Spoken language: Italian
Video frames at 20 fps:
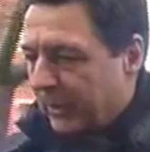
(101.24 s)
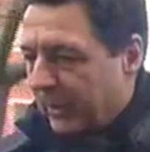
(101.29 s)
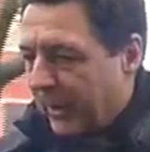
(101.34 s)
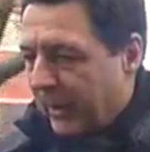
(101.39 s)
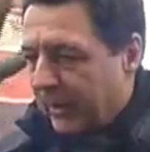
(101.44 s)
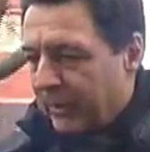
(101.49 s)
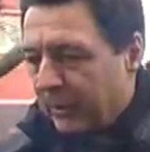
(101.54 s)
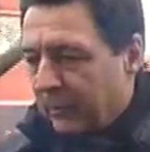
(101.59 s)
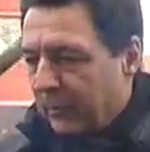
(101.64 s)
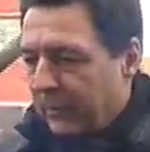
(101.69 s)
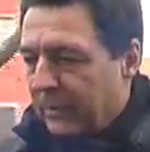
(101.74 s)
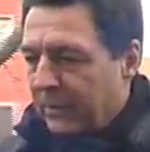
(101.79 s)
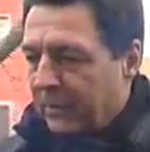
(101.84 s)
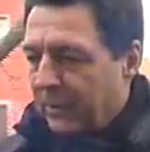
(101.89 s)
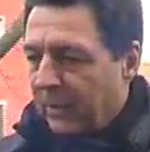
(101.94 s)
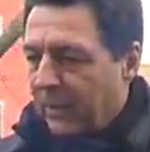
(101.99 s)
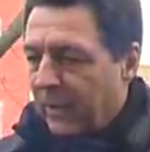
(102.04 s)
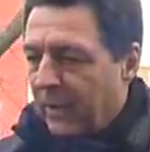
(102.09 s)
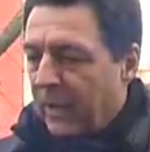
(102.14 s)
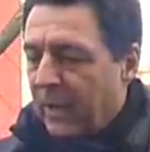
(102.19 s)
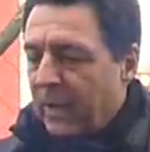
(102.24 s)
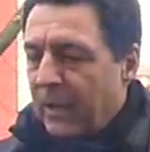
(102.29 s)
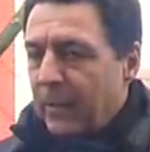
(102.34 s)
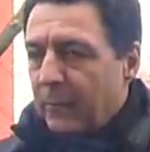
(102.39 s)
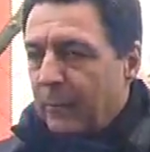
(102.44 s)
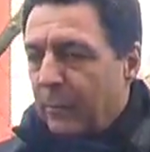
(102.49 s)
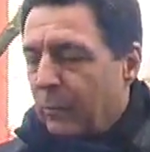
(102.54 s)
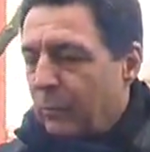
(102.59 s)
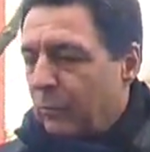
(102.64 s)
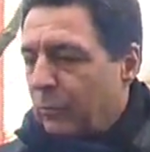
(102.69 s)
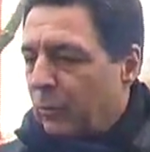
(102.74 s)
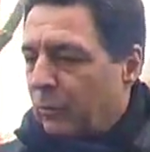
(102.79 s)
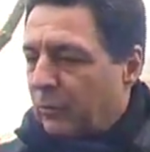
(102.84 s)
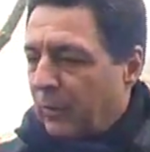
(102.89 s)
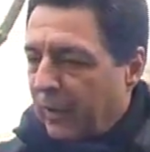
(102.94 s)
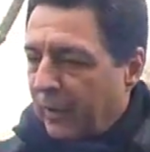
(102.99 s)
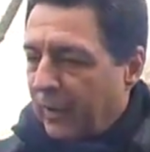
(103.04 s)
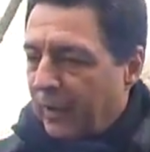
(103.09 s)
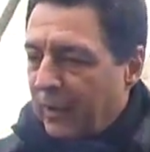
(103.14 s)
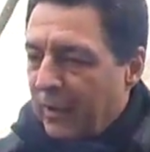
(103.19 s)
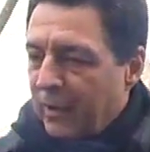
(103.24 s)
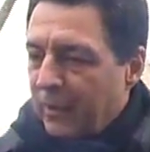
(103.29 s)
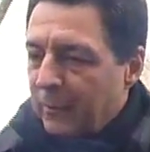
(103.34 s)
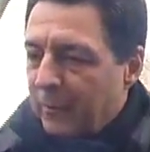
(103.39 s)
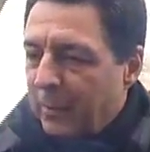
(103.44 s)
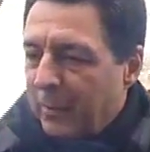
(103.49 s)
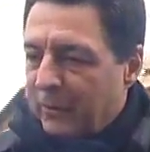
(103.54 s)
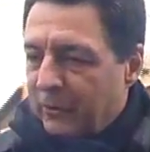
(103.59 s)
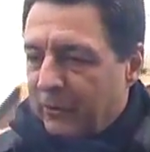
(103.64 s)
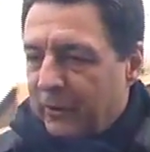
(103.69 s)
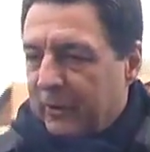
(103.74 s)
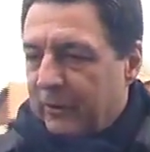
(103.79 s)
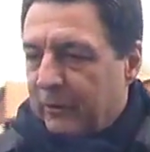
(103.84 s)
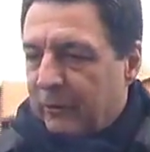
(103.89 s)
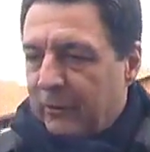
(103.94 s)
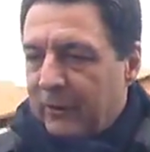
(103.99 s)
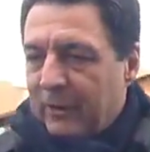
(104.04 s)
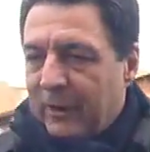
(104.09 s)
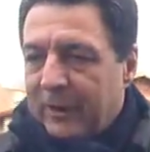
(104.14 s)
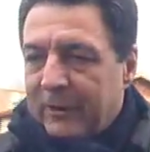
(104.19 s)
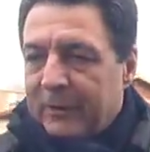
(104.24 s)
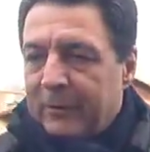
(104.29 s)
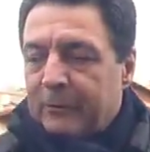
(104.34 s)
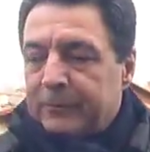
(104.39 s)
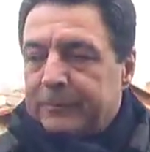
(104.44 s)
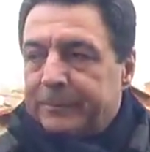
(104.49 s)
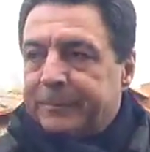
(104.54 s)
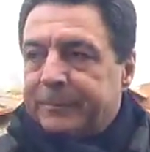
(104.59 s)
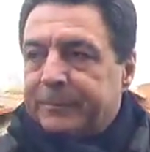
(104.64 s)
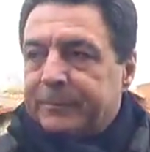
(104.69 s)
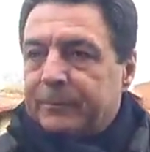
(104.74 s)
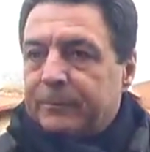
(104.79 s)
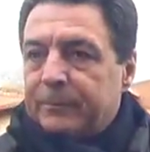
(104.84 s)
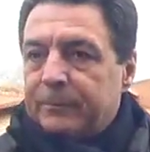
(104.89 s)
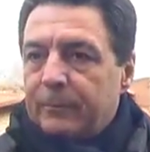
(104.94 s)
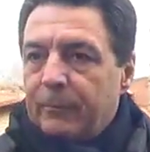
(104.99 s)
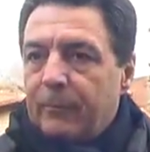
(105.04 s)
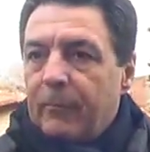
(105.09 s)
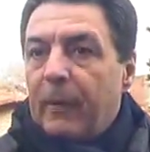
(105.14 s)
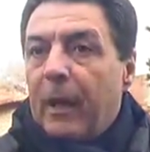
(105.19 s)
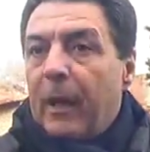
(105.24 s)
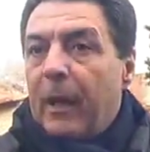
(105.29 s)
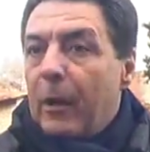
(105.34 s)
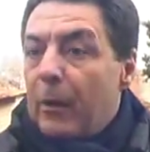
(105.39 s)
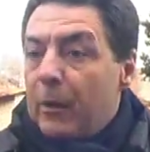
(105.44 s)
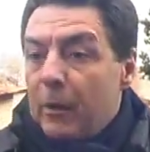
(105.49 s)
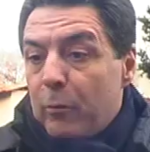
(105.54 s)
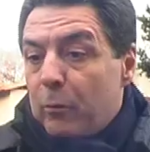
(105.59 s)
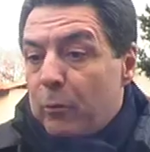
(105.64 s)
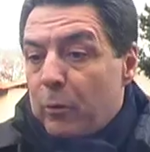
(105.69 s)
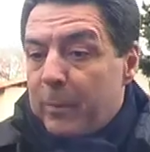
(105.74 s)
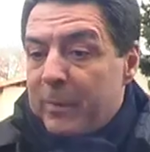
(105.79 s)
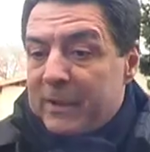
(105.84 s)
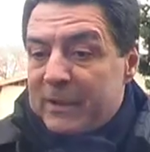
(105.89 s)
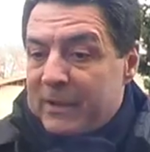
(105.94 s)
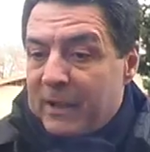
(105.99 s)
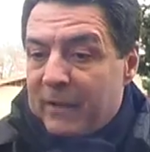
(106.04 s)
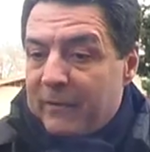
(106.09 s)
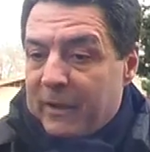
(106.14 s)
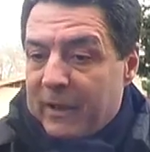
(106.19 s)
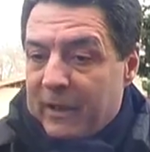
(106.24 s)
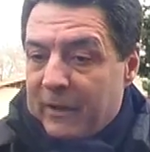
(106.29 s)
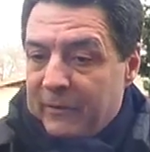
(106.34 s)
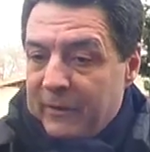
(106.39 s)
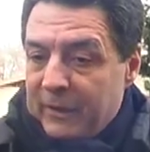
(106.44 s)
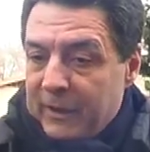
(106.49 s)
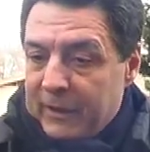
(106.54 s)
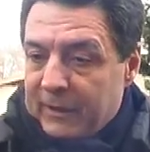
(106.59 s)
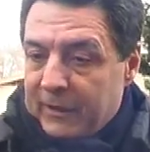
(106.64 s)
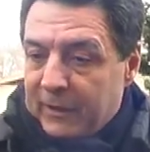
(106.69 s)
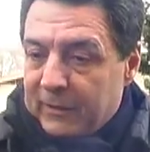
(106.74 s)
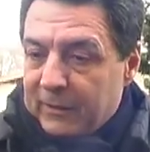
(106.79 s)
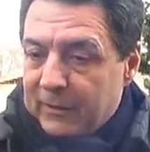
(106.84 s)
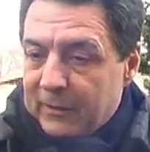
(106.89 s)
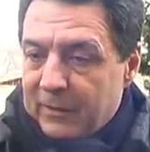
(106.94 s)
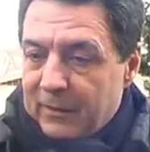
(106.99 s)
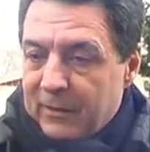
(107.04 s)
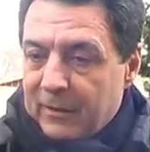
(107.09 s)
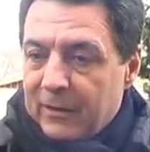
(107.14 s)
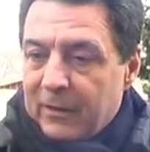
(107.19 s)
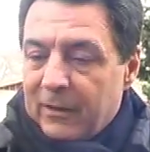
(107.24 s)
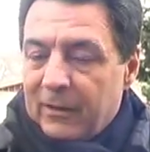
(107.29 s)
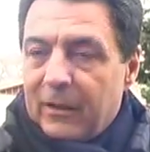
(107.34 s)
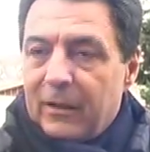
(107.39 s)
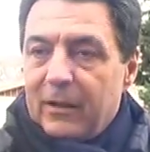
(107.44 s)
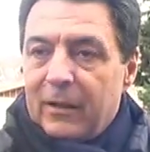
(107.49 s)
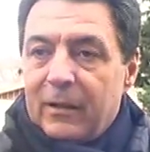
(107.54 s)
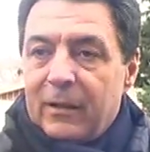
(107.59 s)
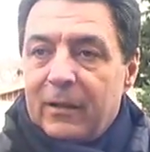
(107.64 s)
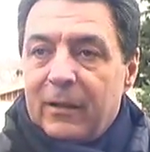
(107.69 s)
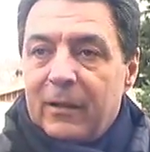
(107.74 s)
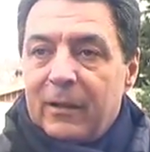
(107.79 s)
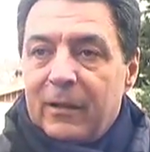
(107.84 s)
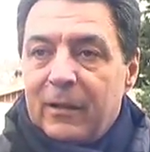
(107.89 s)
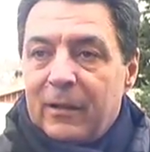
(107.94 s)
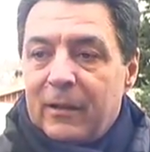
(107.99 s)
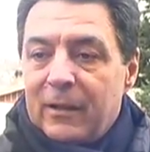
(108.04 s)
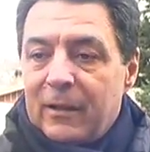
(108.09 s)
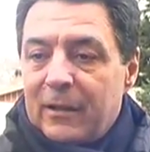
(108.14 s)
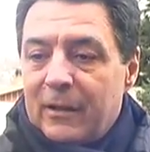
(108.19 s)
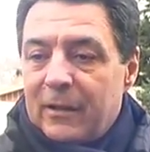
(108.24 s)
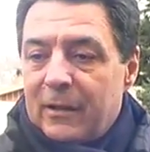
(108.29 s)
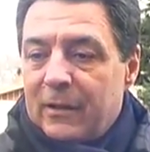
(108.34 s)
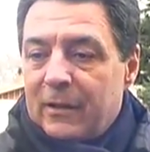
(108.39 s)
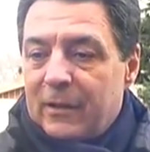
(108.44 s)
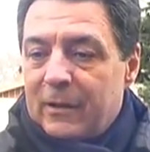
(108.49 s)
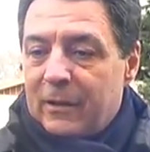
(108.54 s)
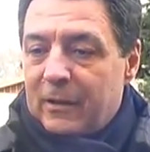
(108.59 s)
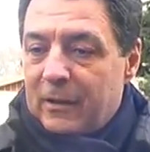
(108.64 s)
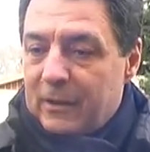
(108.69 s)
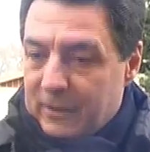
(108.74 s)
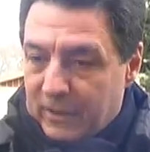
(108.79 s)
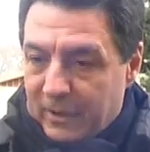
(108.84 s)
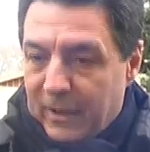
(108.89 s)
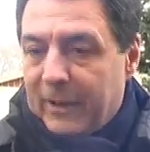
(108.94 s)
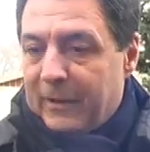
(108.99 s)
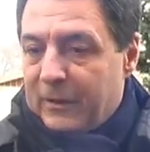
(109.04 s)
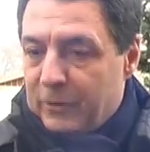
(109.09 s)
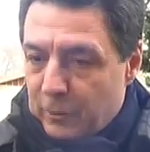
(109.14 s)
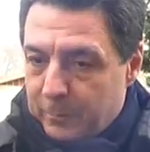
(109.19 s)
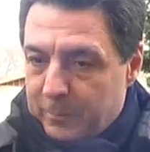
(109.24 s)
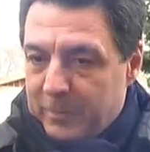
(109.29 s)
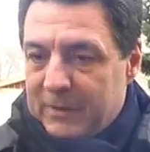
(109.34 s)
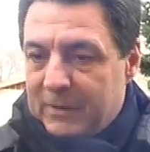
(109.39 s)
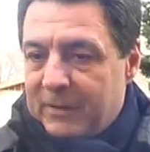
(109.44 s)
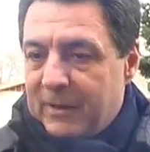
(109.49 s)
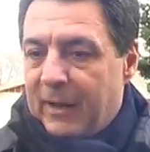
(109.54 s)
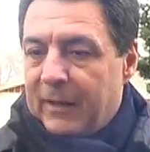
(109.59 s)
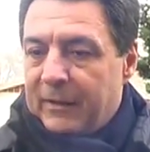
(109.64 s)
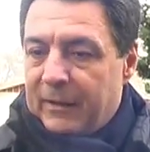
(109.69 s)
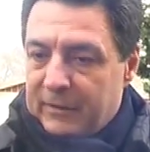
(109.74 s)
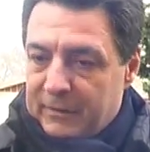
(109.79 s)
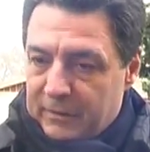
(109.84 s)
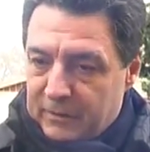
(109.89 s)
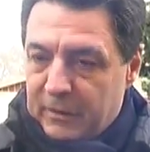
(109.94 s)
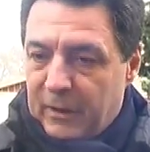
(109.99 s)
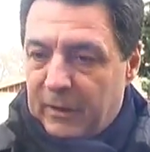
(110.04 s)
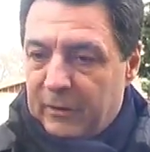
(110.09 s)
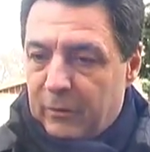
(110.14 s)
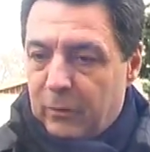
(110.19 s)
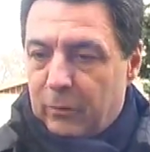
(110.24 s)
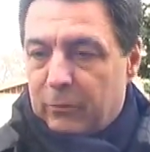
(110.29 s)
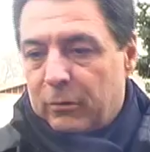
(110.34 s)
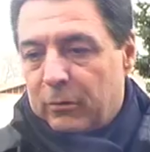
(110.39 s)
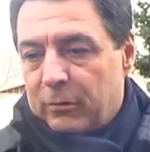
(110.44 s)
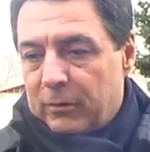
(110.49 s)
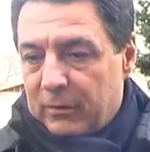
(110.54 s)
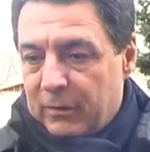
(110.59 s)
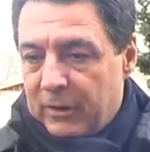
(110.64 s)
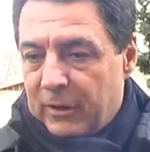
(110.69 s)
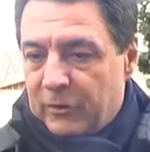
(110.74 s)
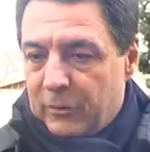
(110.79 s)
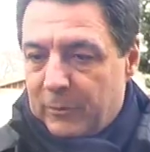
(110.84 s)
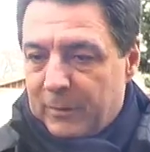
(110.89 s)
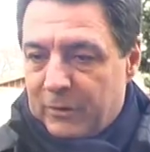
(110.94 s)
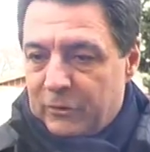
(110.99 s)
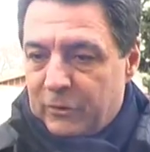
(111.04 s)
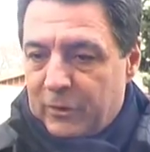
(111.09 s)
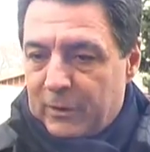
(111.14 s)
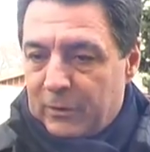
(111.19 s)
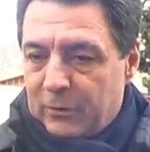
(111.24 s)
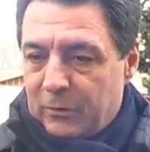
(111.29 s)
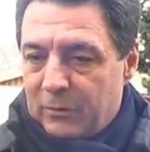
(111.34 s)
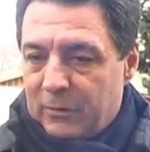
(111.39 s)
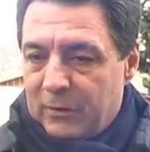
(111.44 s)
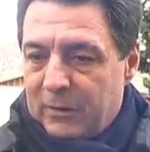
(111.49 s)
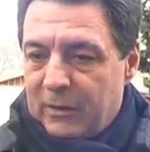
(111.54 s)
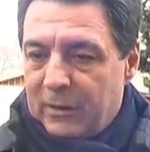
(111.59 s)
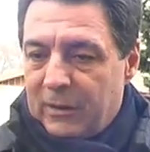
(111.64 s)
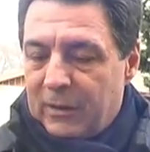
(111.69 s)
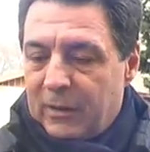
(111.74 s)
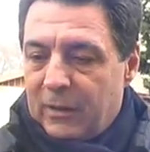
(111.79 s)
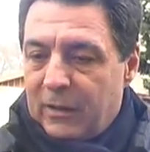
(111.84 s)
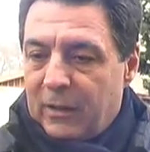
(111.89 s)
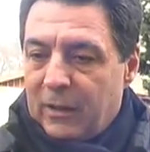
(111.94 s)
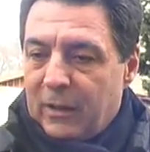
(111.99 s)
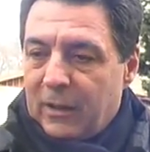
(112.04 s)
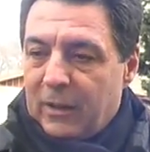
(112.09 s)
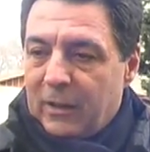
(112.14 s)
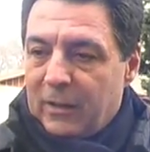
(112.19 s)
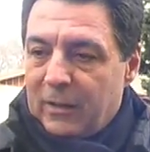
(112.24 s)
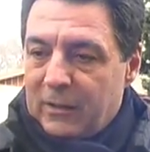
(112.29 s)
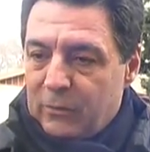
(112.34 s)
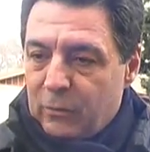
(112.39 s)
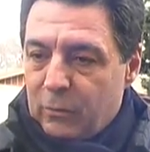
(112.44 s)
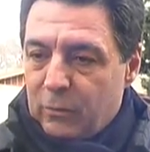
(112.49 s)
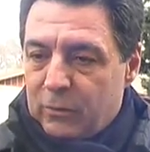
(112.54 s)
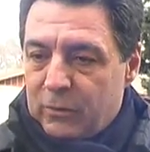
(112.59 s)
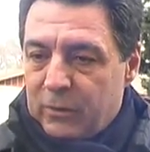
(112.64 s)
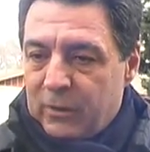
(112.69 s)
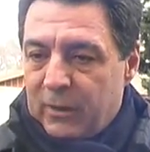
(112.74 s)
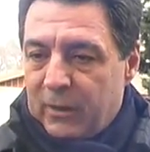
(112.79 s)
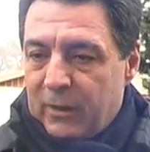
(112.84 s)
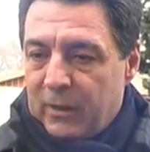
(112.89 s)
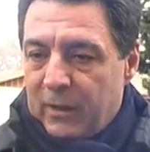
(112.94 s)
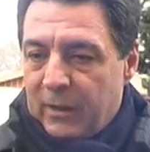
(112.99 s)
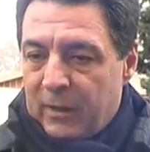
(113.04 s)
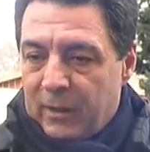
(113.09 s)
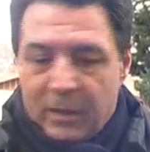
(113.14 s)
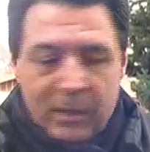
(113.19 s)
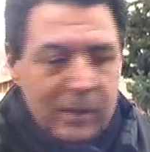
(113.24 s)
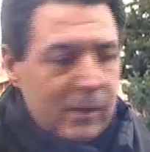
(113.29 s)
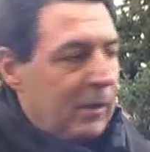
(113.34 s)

tre anni, quindi 3.3% all'anno. E uno pensava che era finita. Eh, I tre anni sono passati, è stato tolto il 10% di risorse eh,